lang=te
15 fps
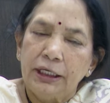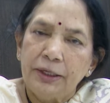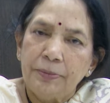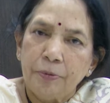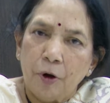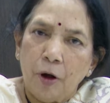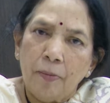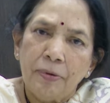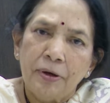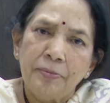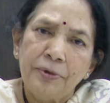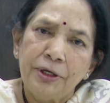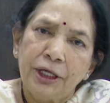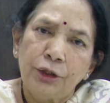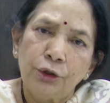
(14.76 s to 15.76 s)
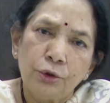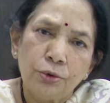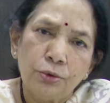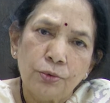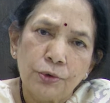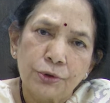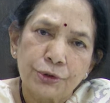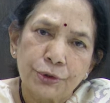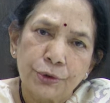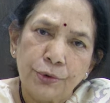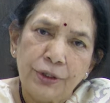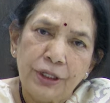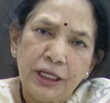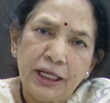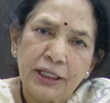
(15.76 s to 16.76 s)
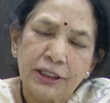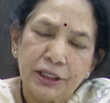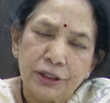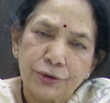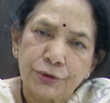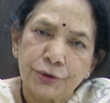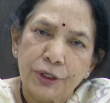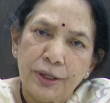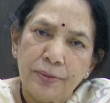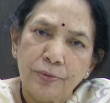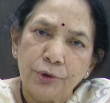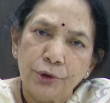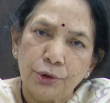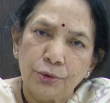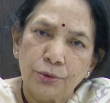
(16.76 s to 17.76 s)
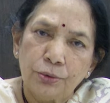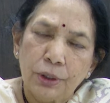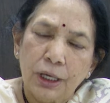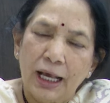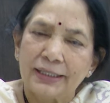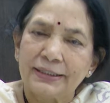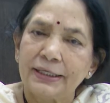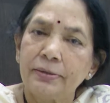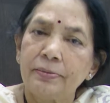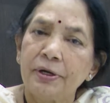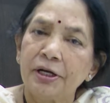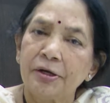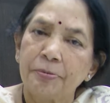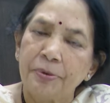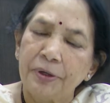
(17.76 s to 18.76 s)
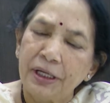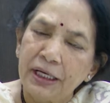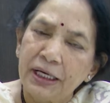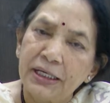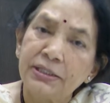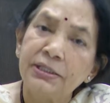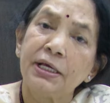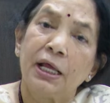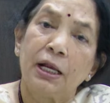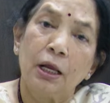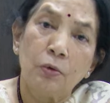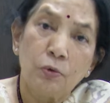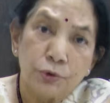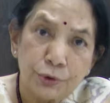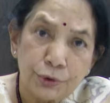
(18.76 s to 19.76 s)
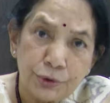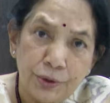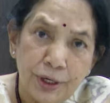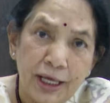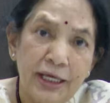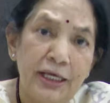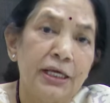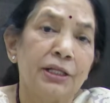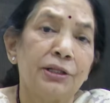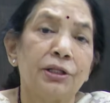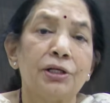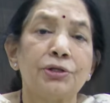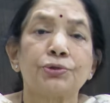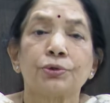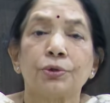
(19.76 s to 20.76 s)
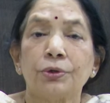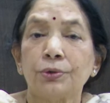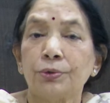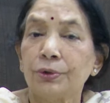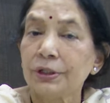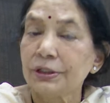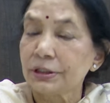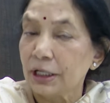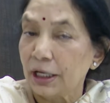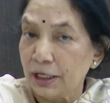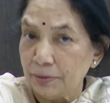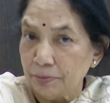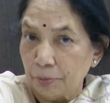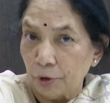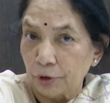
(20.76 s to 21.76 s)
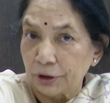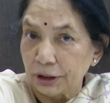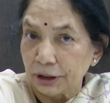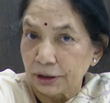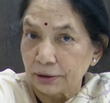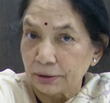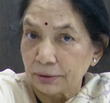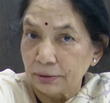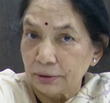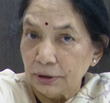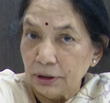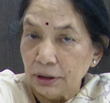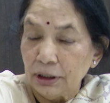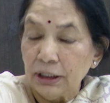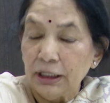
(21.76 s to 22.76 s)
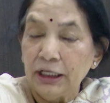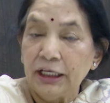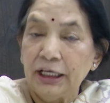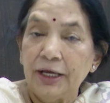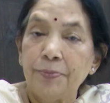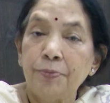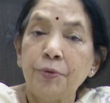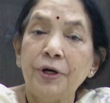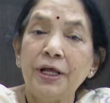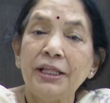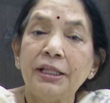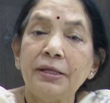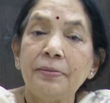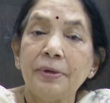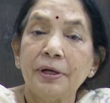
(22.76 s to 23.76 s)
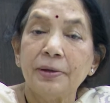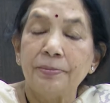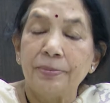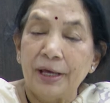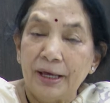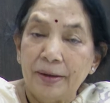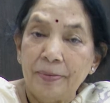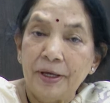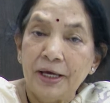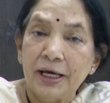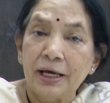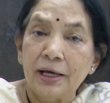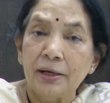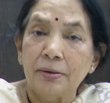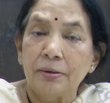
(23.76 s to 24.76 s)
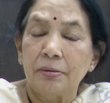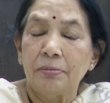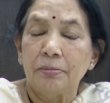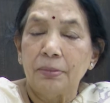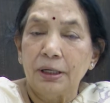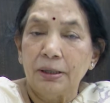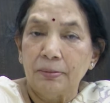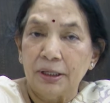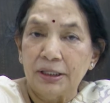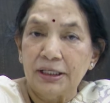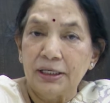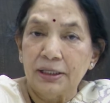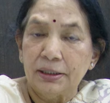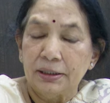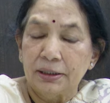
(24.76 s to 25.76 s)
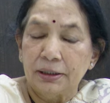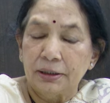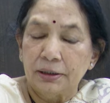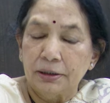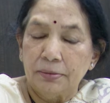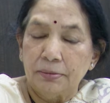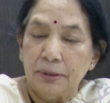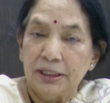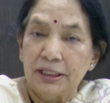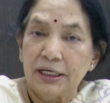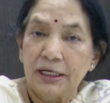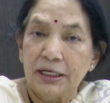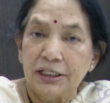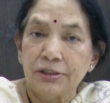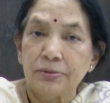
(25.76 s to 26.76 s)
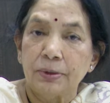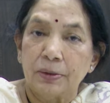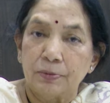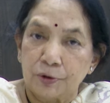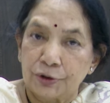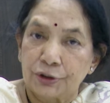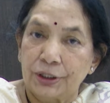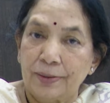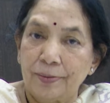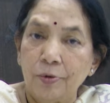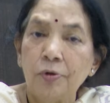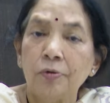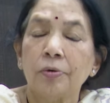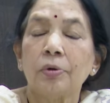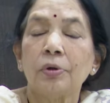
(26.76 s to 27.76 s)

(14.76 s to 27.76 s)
ఈ ప్రాబ్లం ఎందుకు వస్తుంది అని తెలుసుకునే ముందు అసలు మనకు పీరియడ్స్ ఎలా వస్తున్నాయి అని తెలుసుకోవడం కూడా చాలా ఇంపార్టెంట్ ఎప్పుడైతే మన బేబీగా మన మదర్ మదర్ నుంచి మనం వస్తామో